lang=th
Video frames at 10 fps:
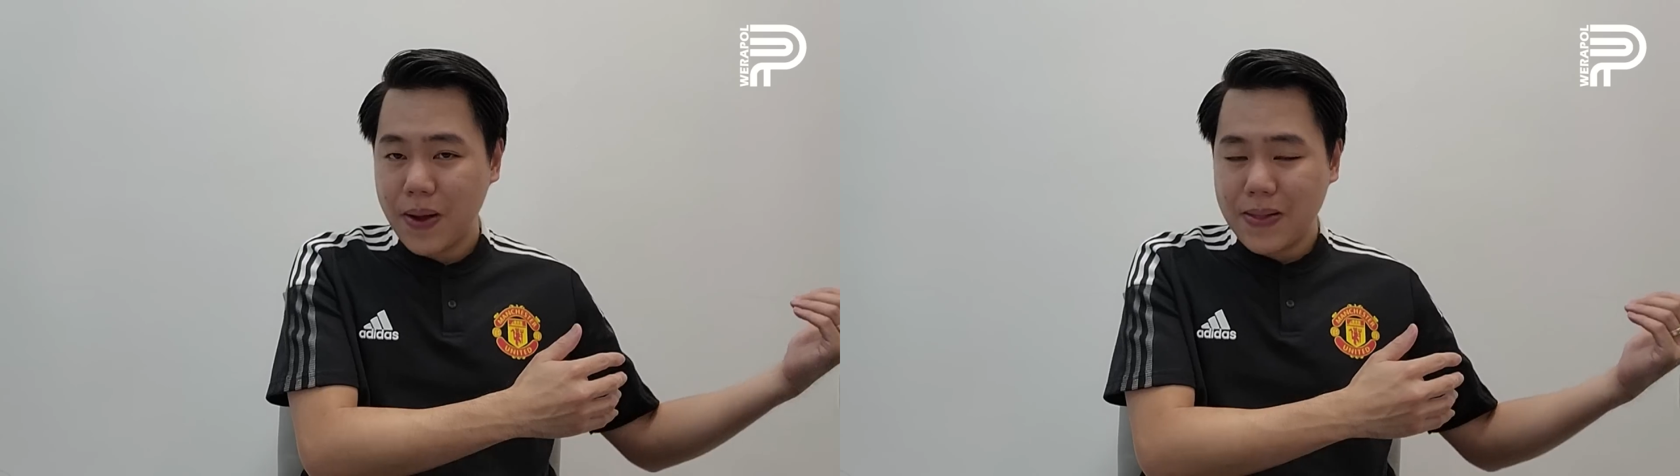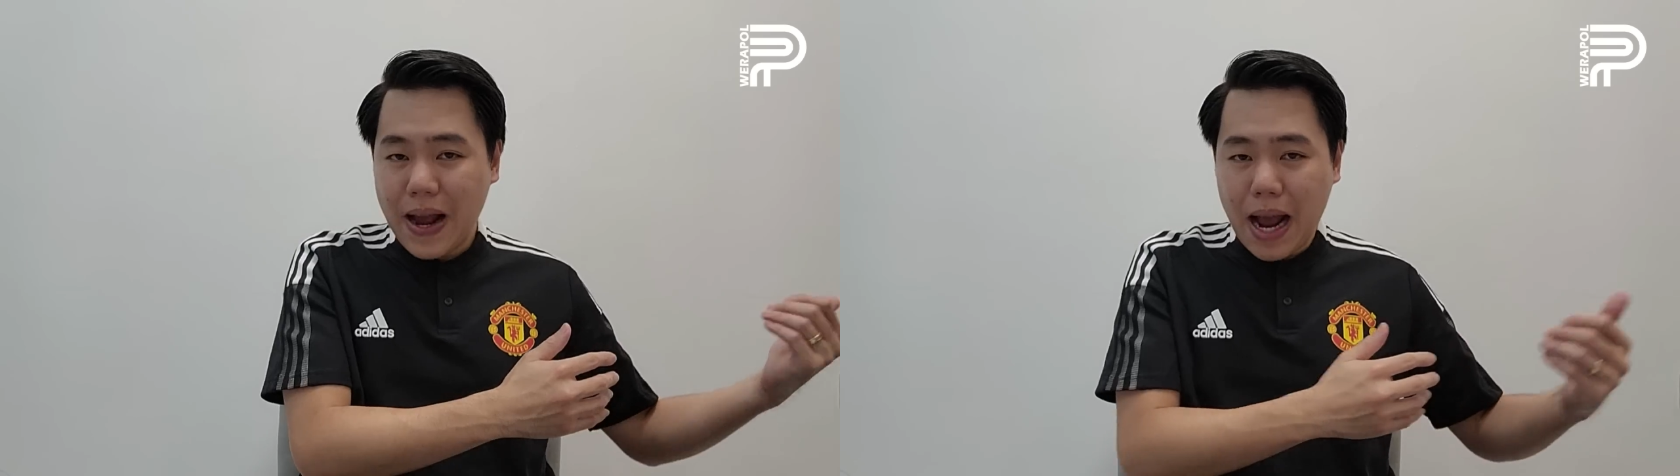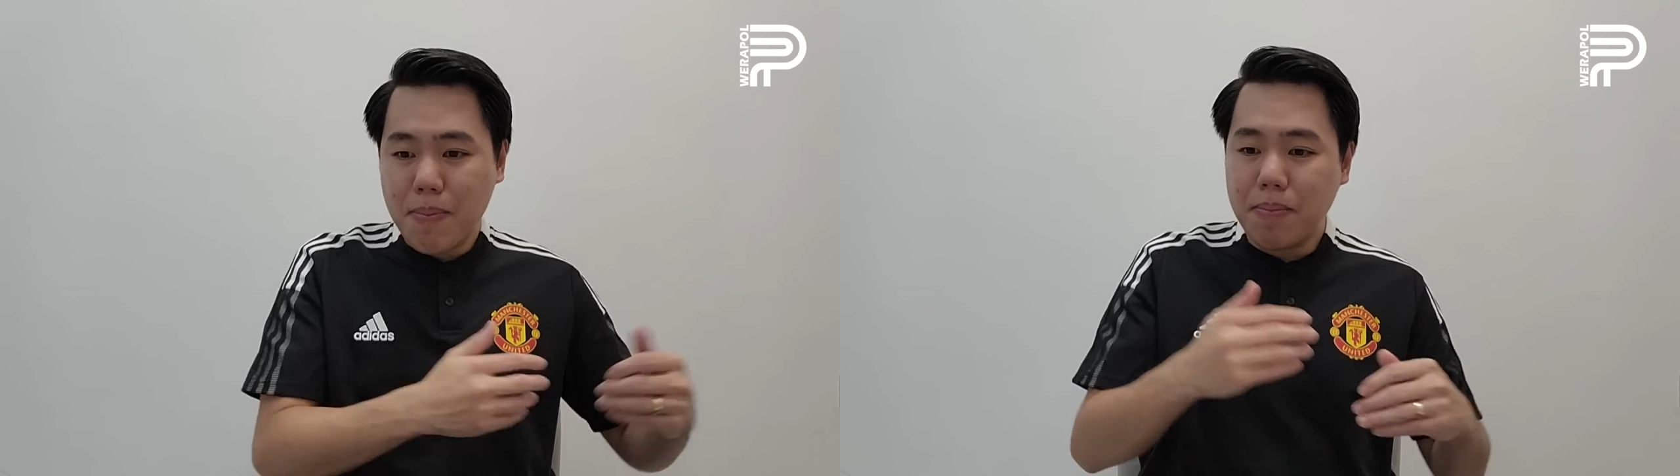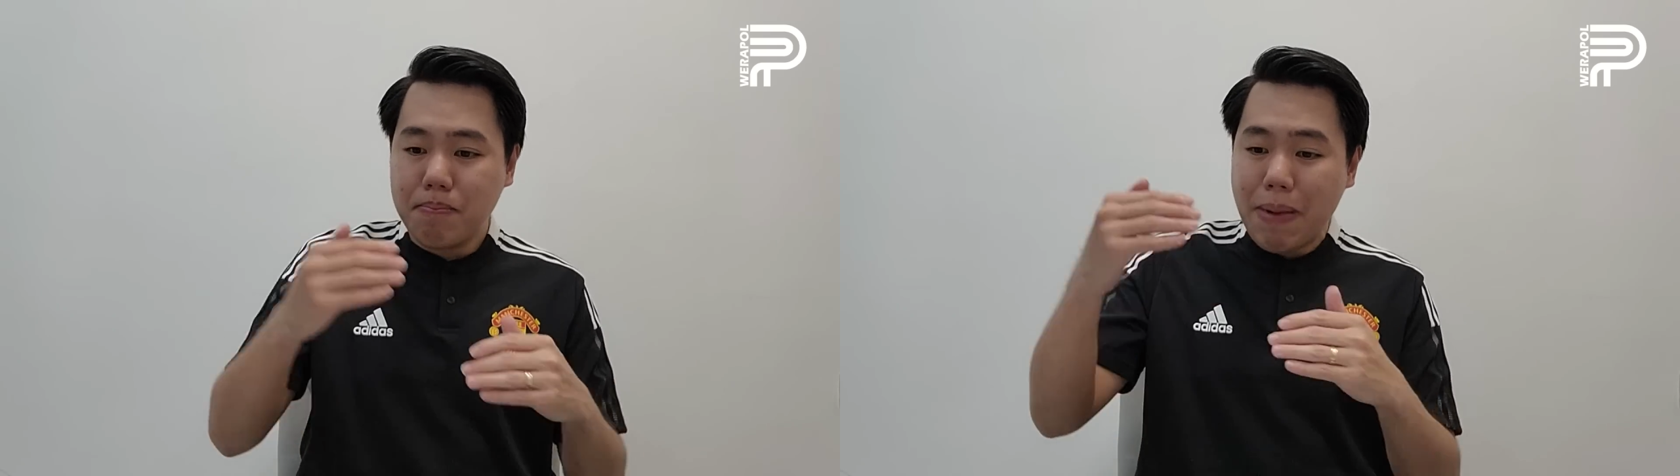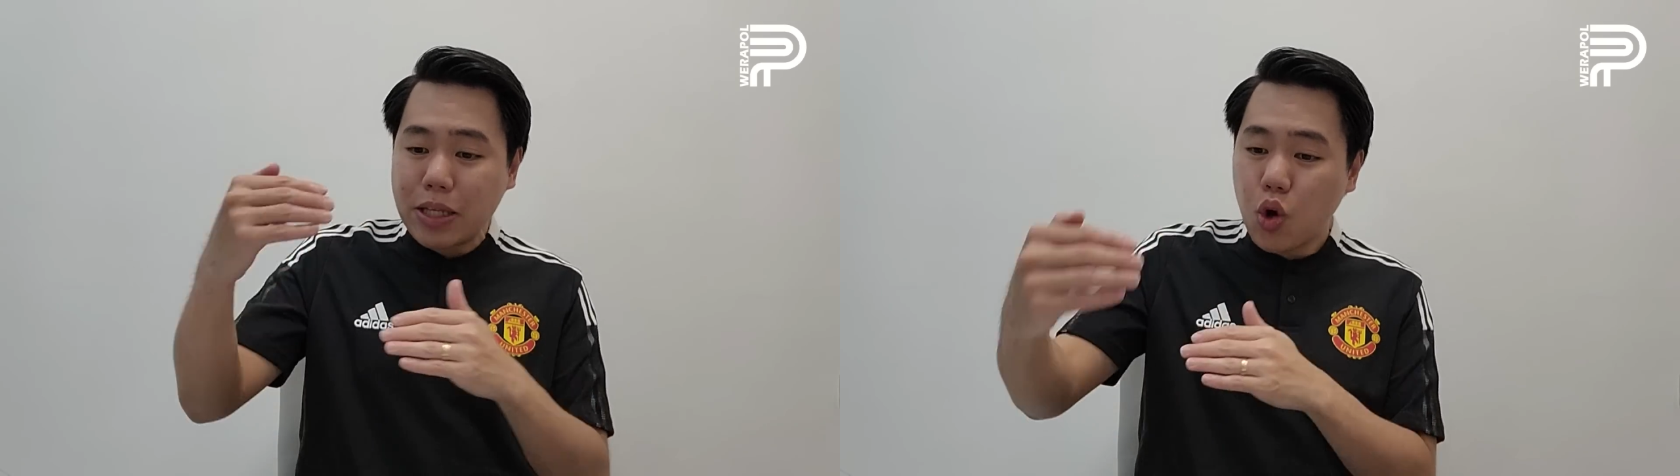นะครับ
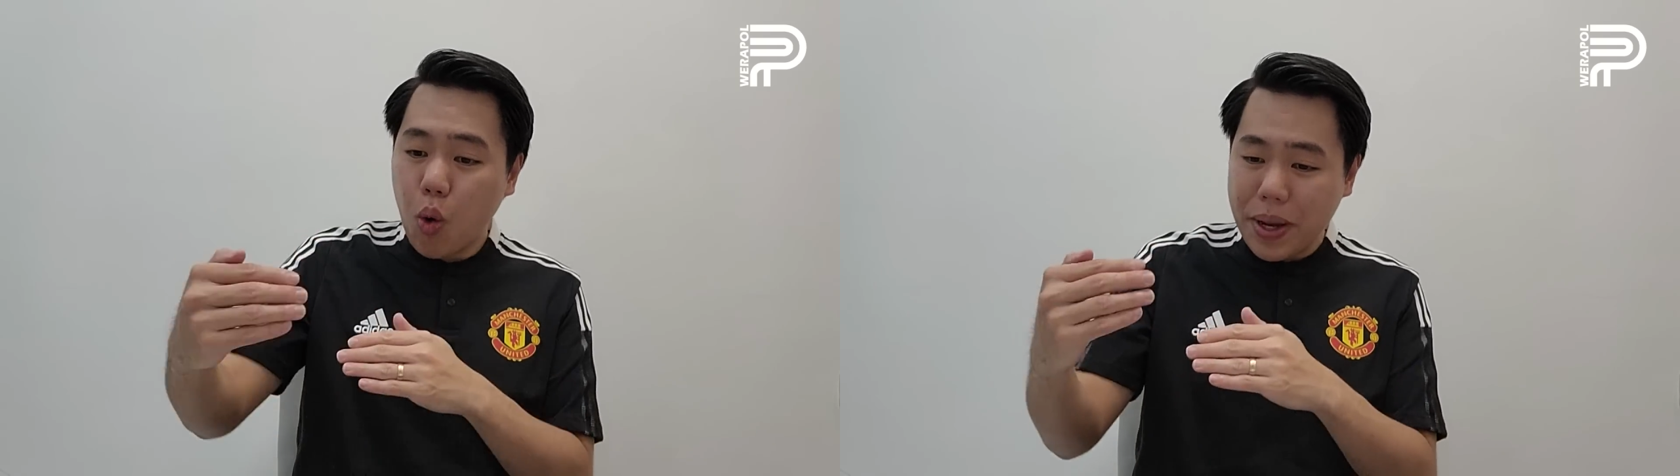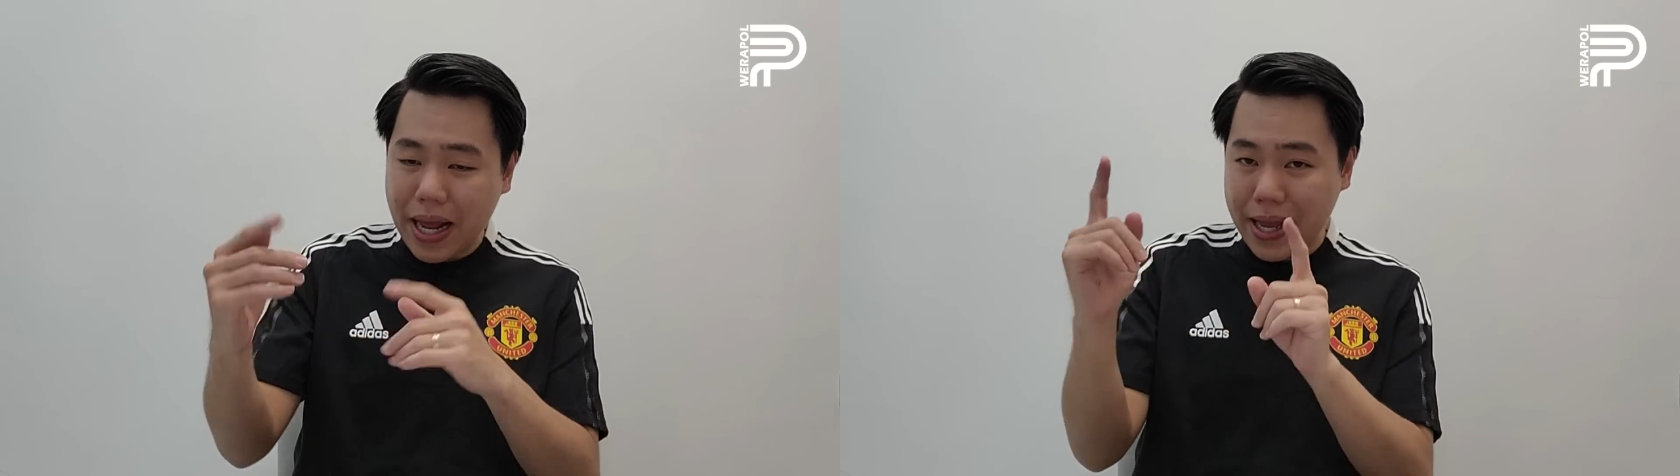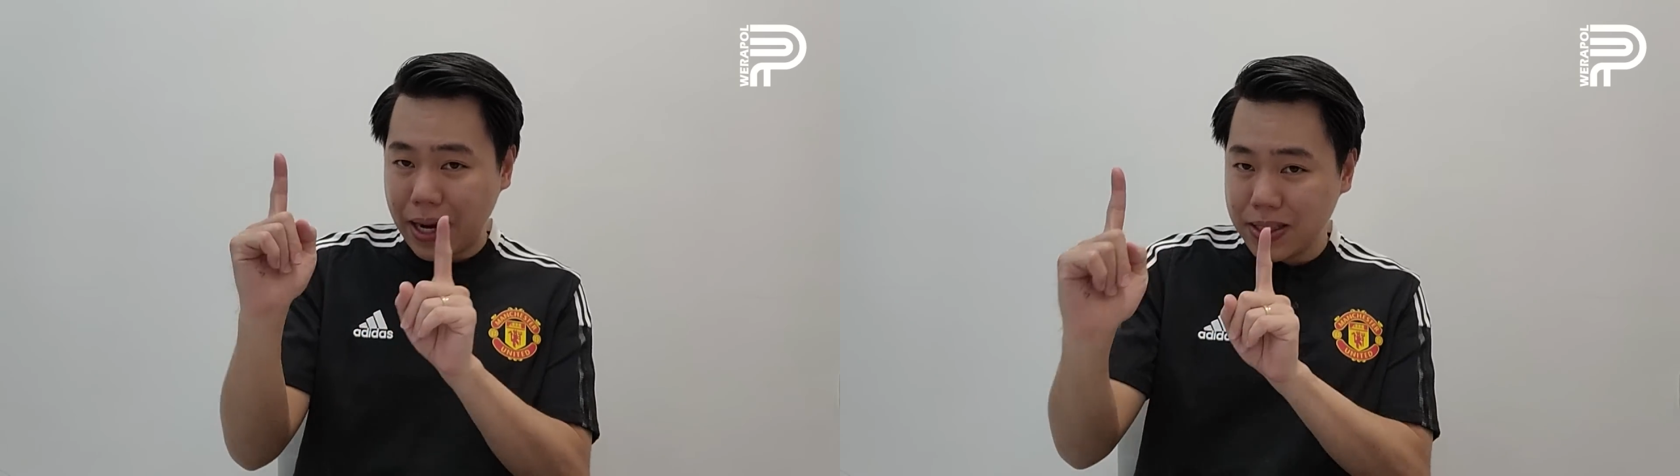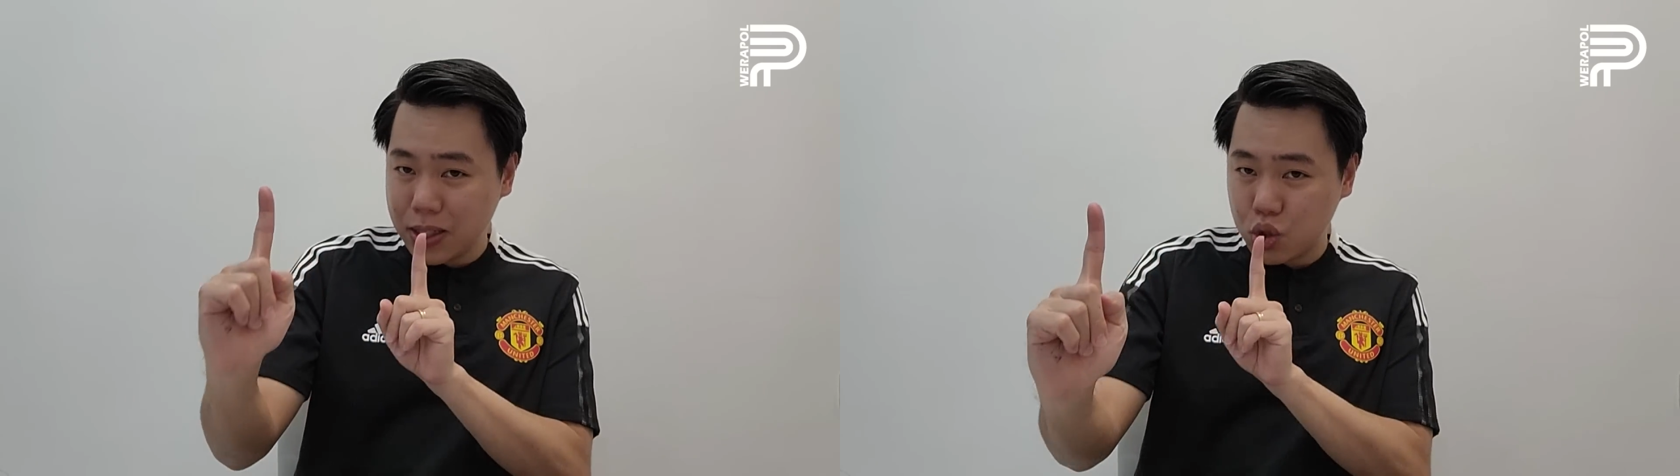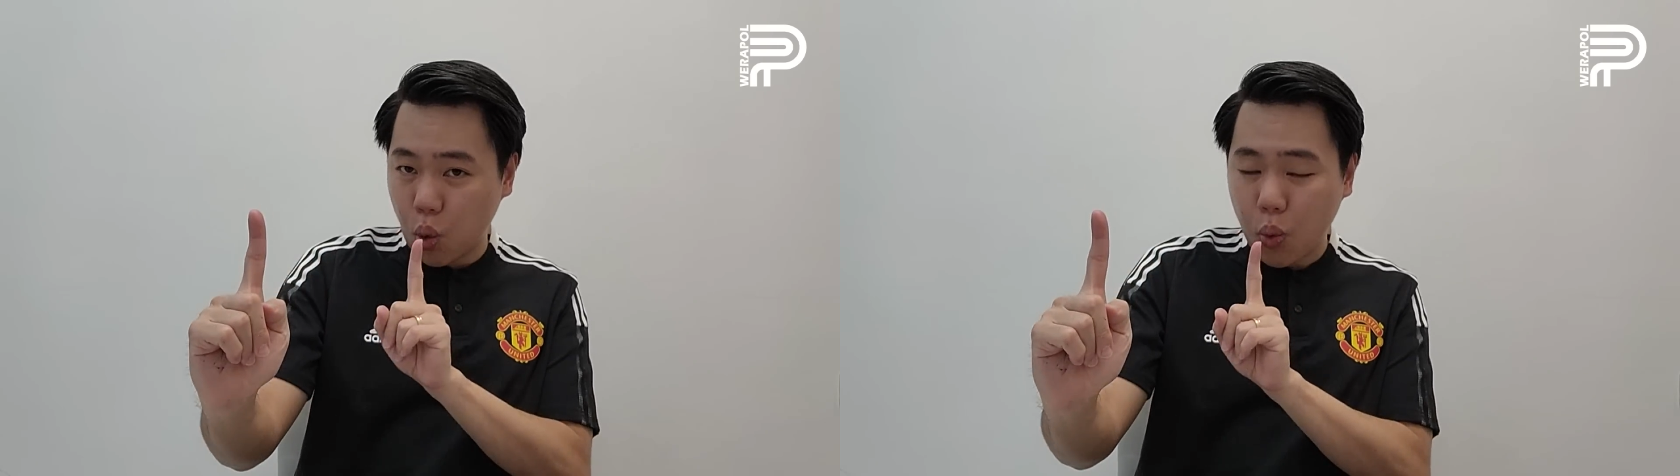แม็กโทมิเนยังยื
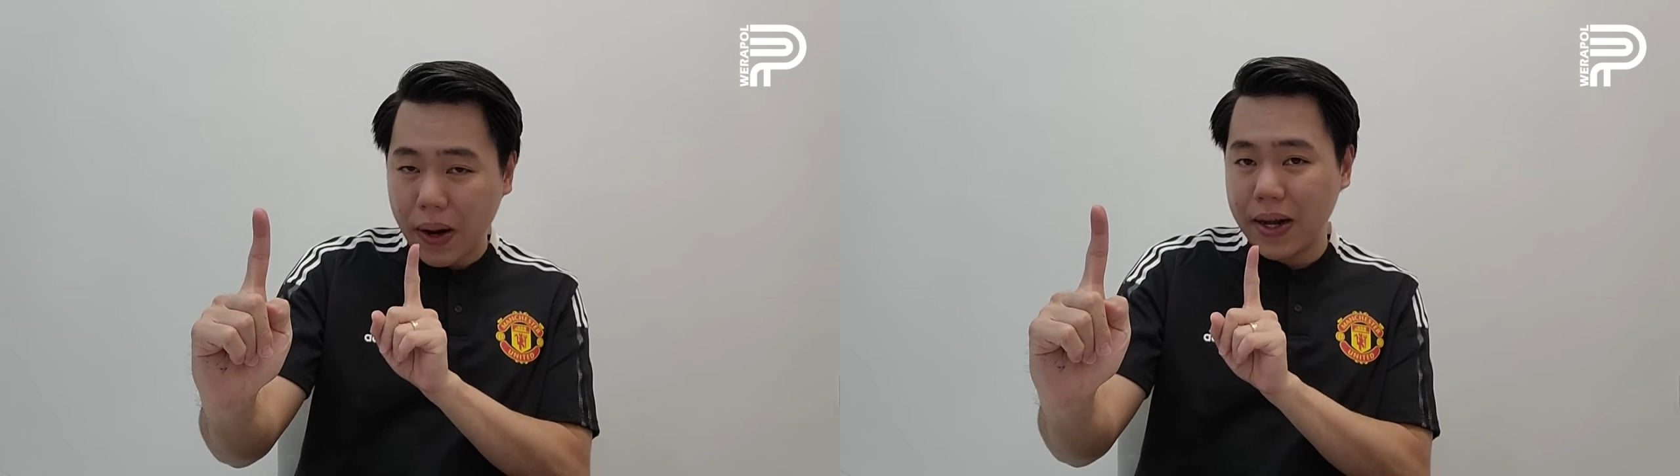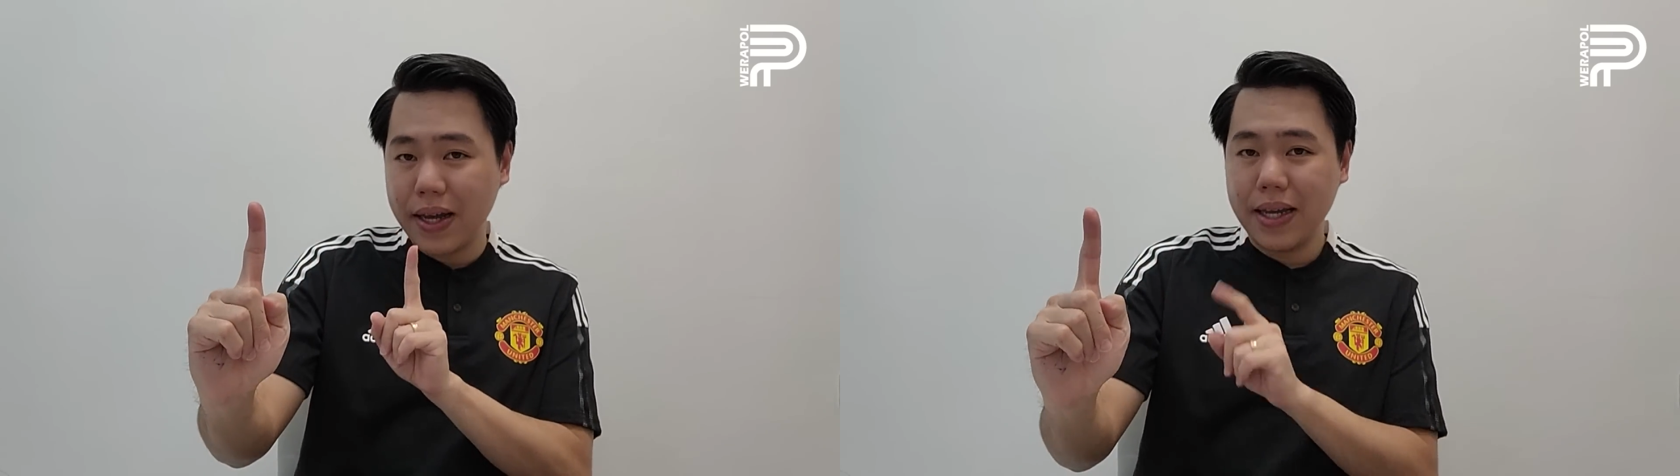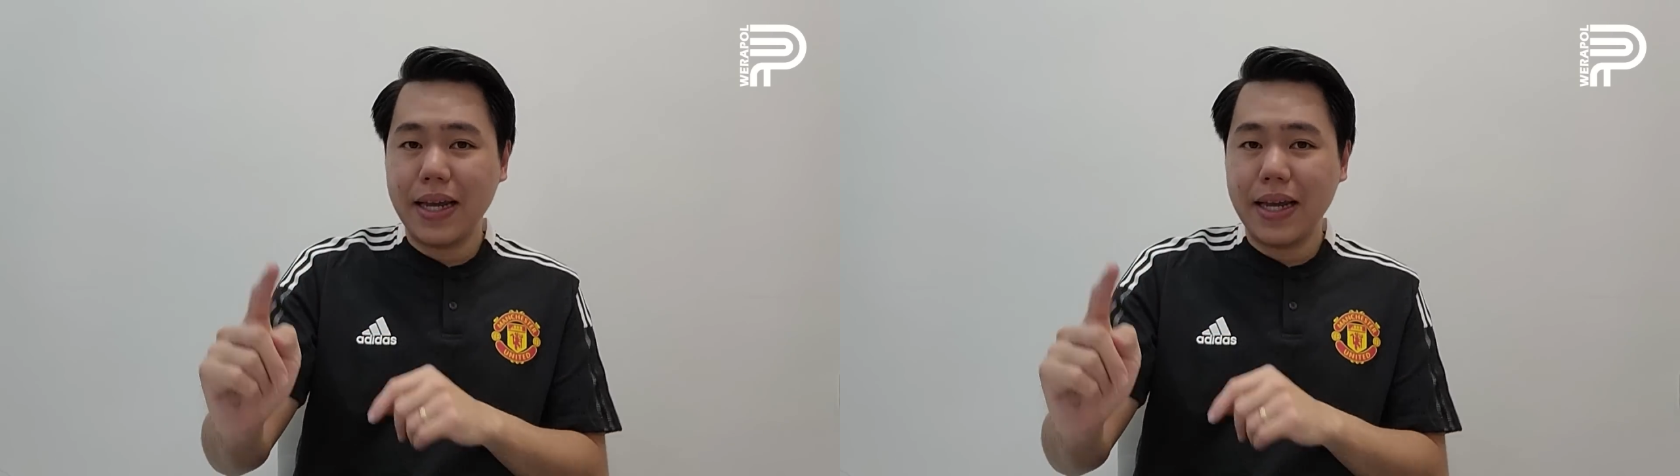นสูงกว่าเลย